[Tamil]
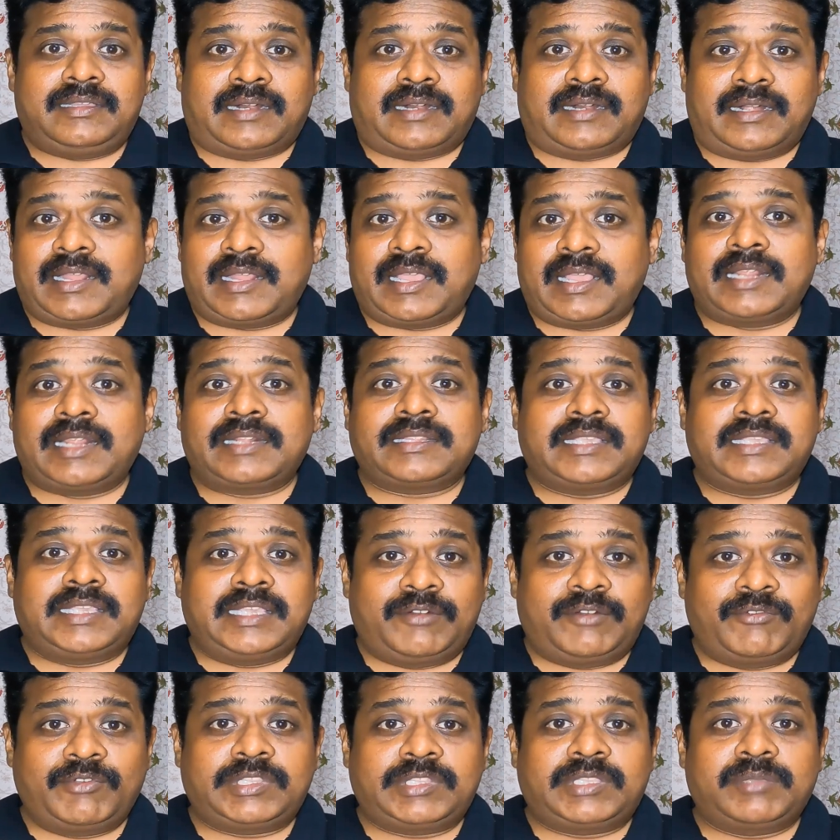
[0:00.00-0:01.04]
ரெண்டாயிரத்தி
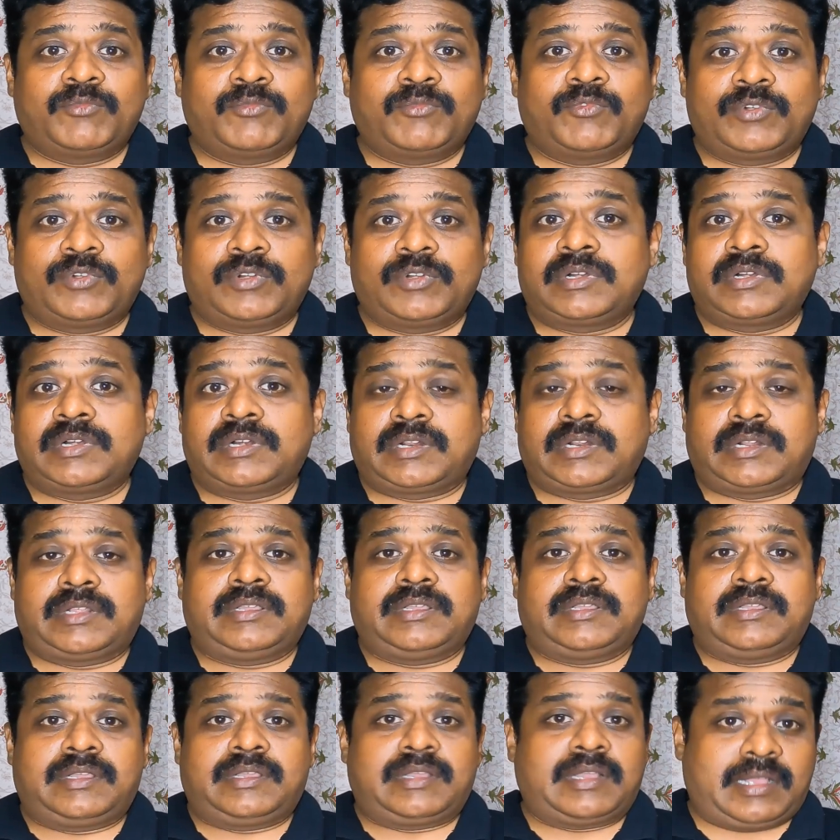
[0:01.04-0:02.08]
இருபத்தி மூன்று
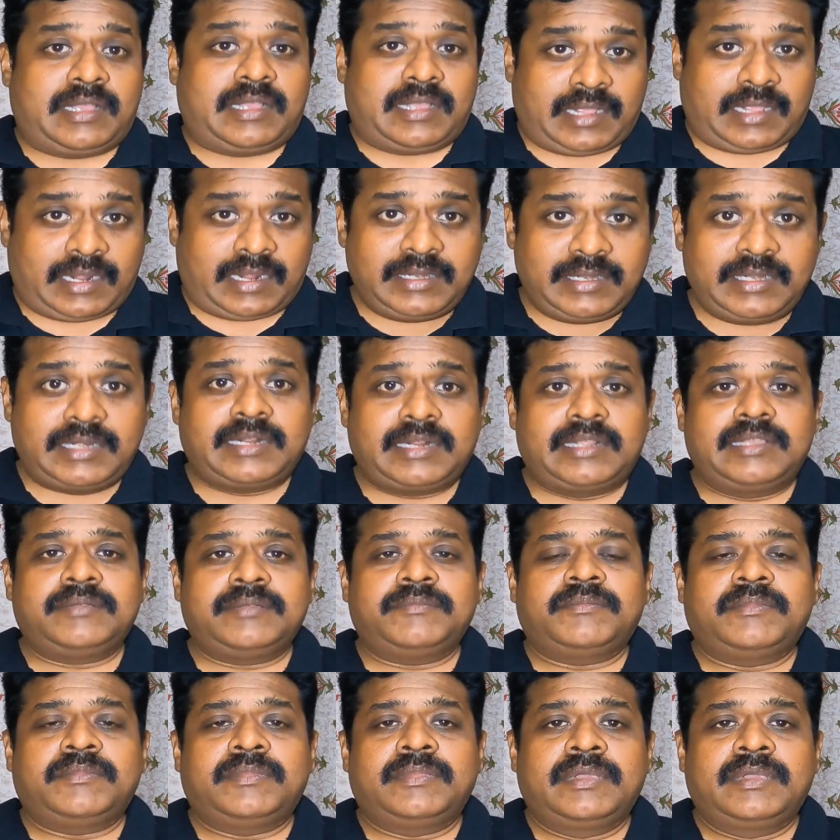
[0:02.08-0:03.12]
அன்று
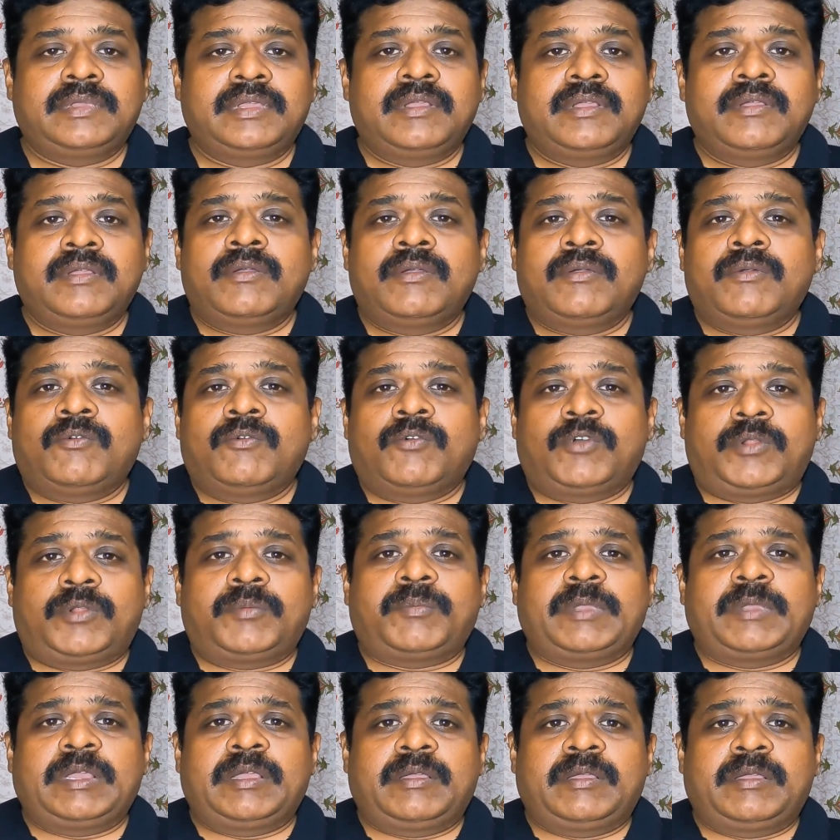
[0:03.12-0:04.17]
ஒரு
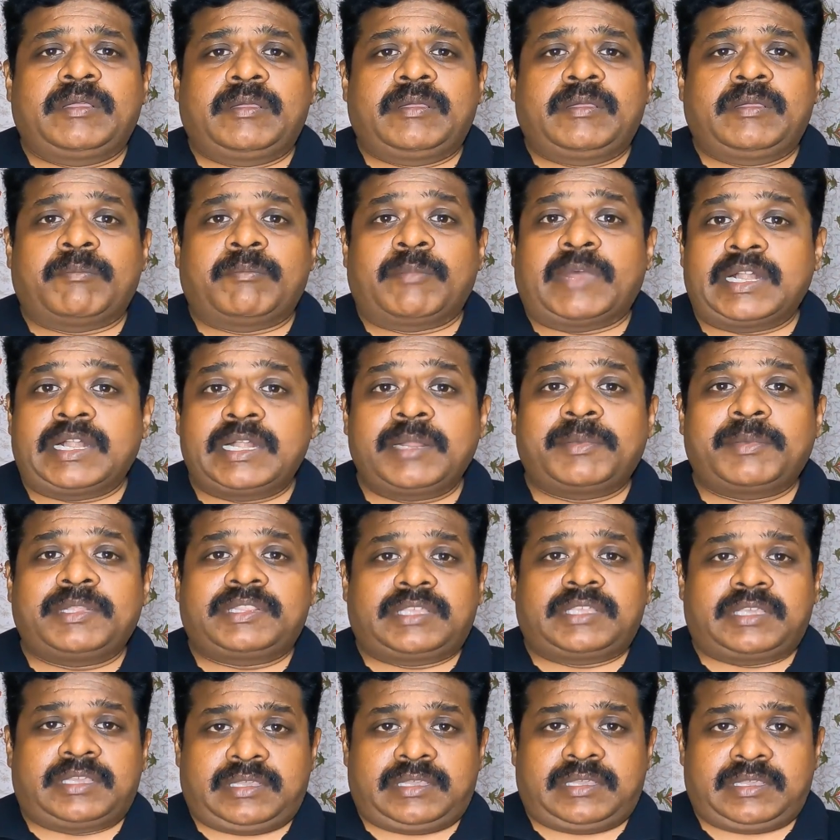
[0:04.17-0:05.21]

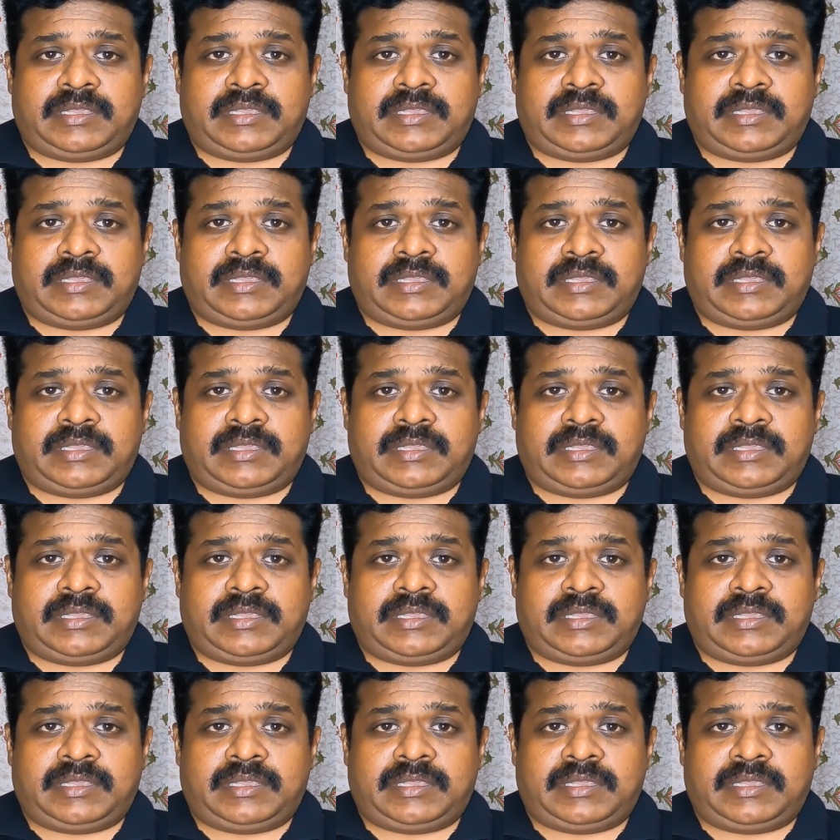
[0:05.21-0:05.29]
மண்டபத்தை